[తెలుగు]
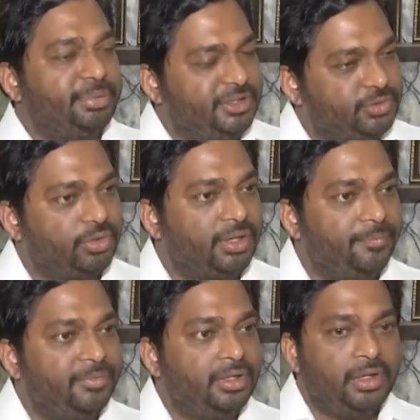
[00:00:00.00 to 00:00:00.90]
చెప్పి తీసుకున్నాం
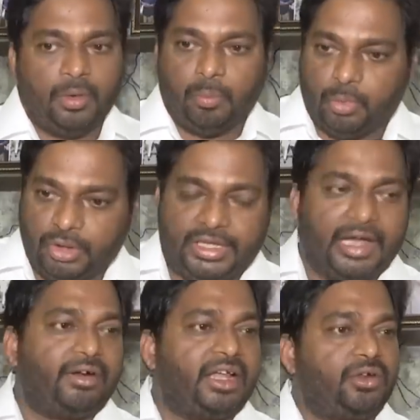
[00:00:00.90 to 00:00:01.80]
ముందు
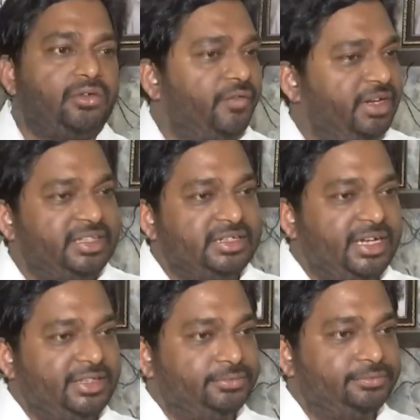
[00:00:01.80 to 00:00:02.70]
ఏమన్నారు అవినీతి అని
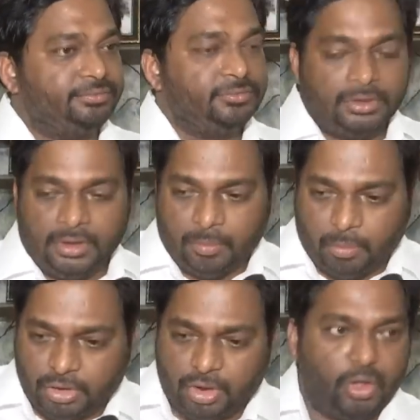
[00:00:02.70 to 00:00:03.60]
లేదు
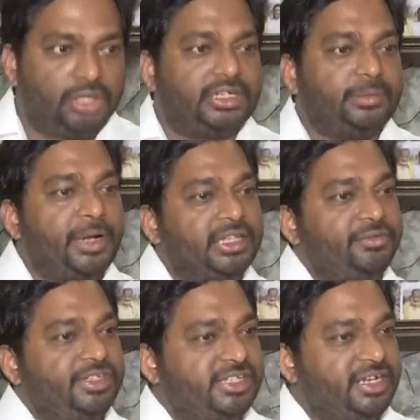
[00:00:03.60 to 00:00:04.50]
ముందు లోతట్టు
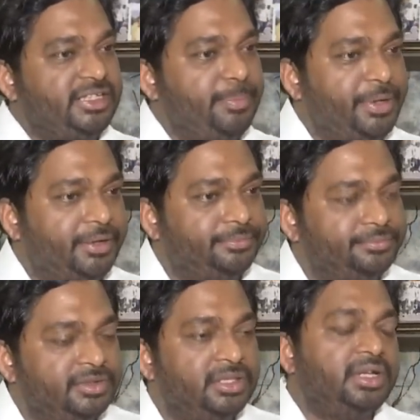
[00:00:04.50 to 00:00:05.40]
ప్రాంతం ఇచ్చారని చెప్పారు
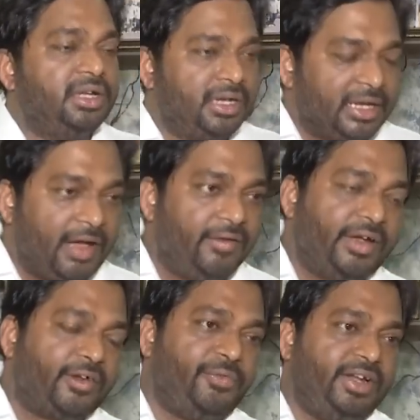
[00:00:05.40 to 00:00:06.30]
గ్రావులు
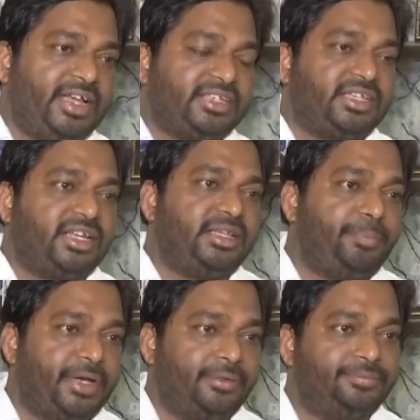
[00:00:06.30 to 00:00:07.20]
ఎవరు ఫిల్ చేస్తారని
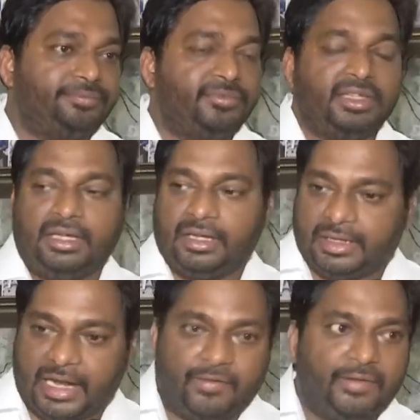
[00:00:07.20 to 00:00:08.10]
చెప్పారు
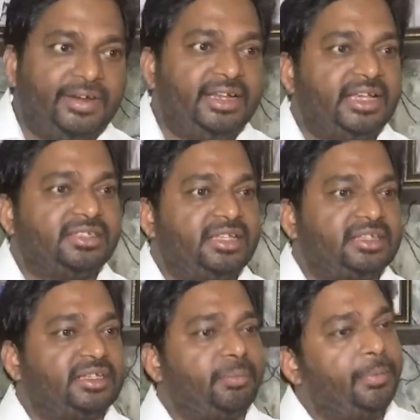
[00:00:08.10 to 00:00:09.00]
గ్రావులు ఫిల్ చేసిన
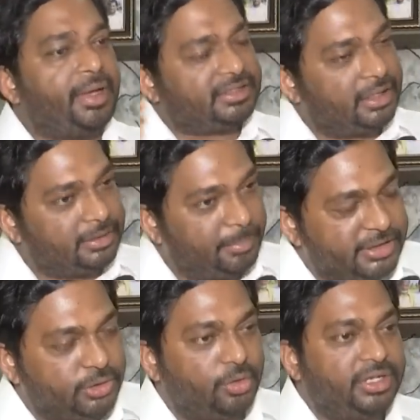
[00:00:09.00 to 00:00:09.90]
తర్వాత అసలు అసలు
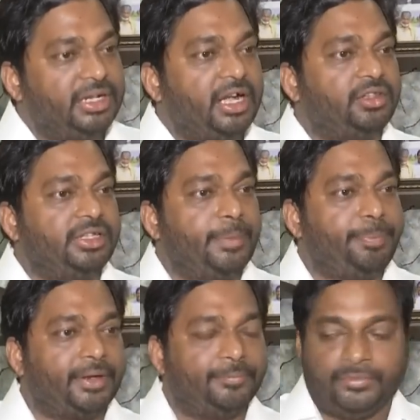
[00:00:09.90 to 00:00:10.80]
మంచి రోడ్డే కాదని
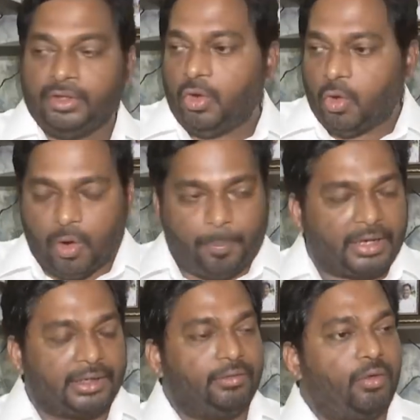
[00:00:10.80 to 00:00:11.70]
చెప్పారు ఓ
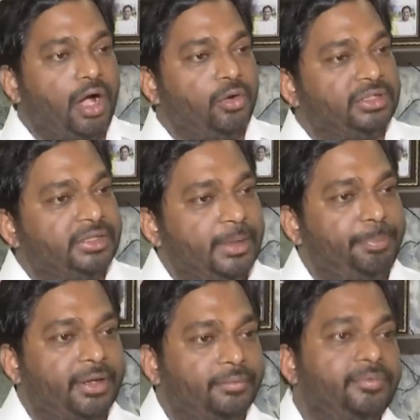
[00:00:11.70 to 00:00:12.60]
పక్కన వాగుందని
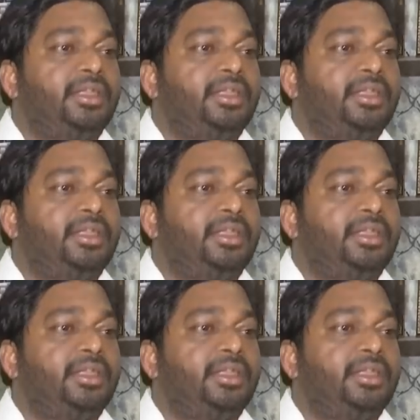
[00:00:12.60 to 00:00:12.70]
చెప్పారు